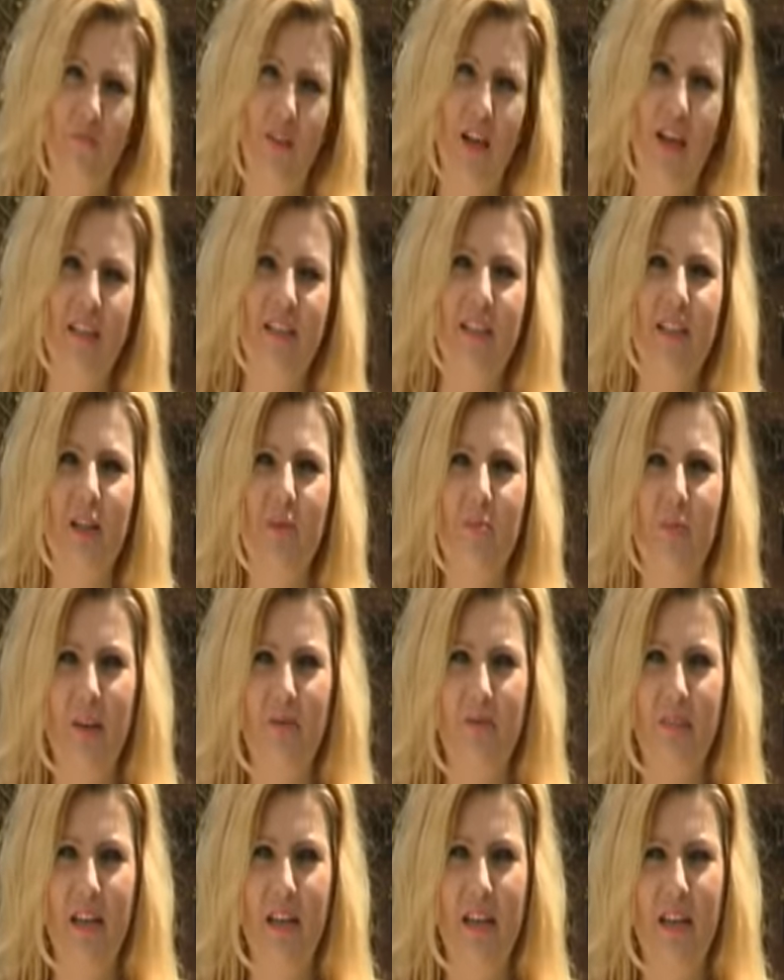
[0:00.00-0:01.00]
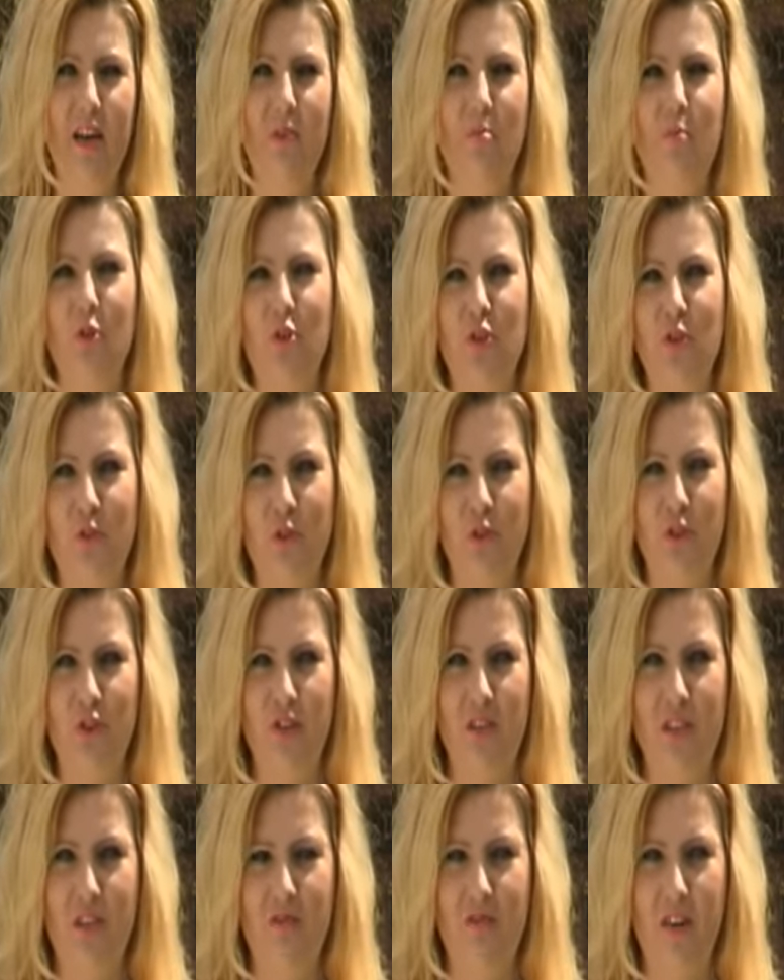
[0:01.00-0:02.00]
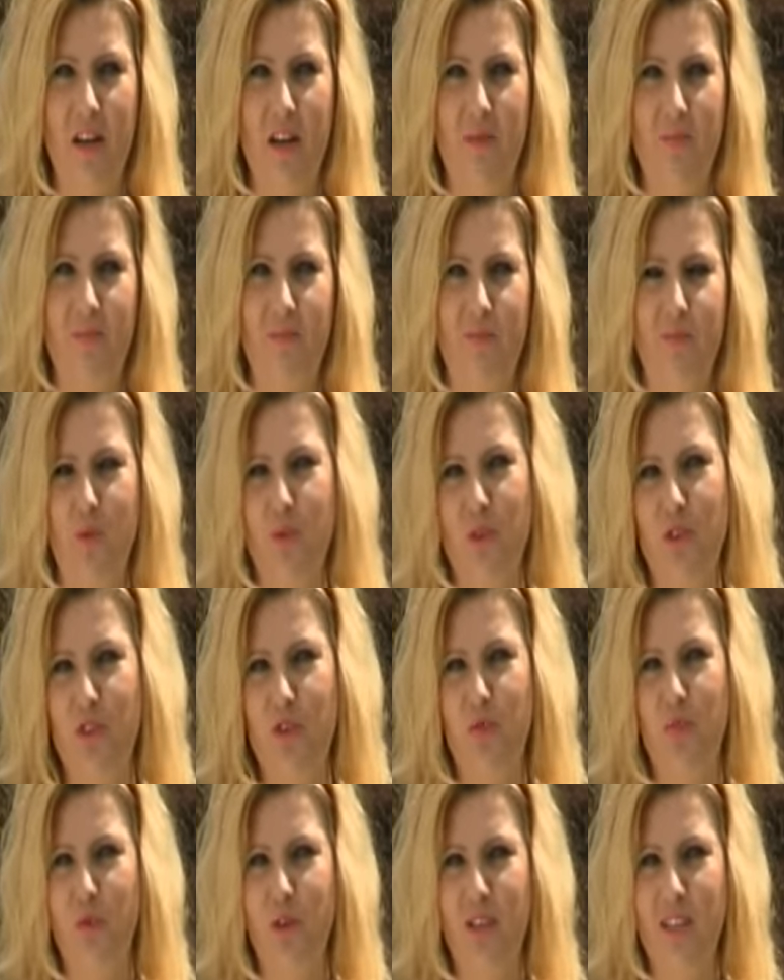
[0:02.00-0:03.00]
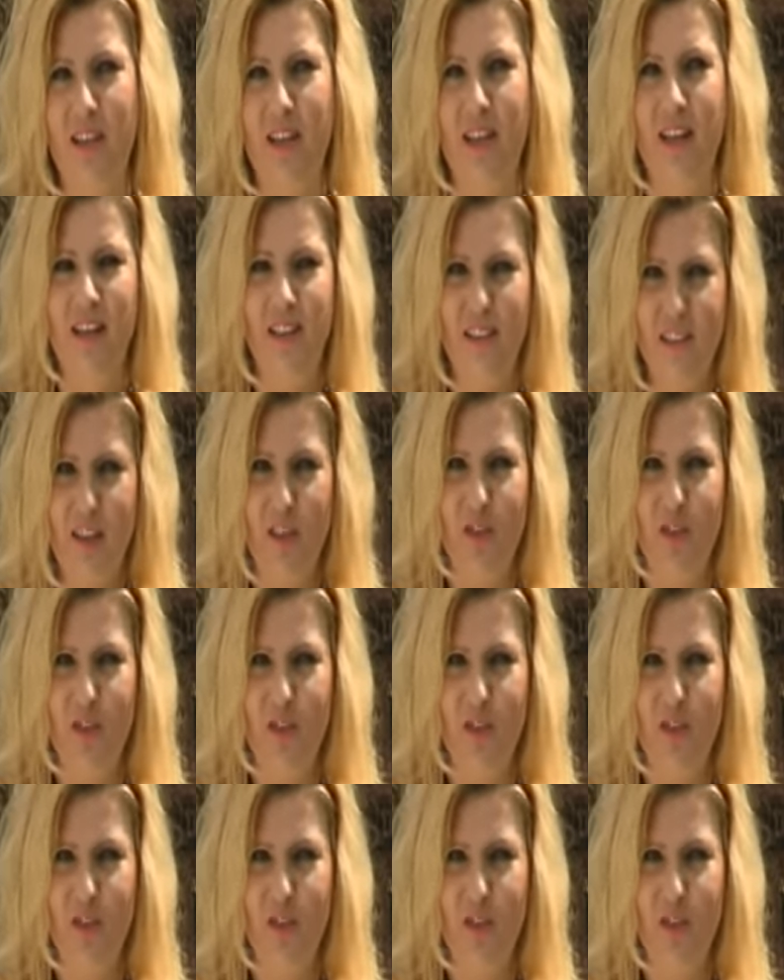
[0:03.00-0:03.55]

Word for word: ale tak naprawdę możliwości jest wiele, bo przecież błysk nie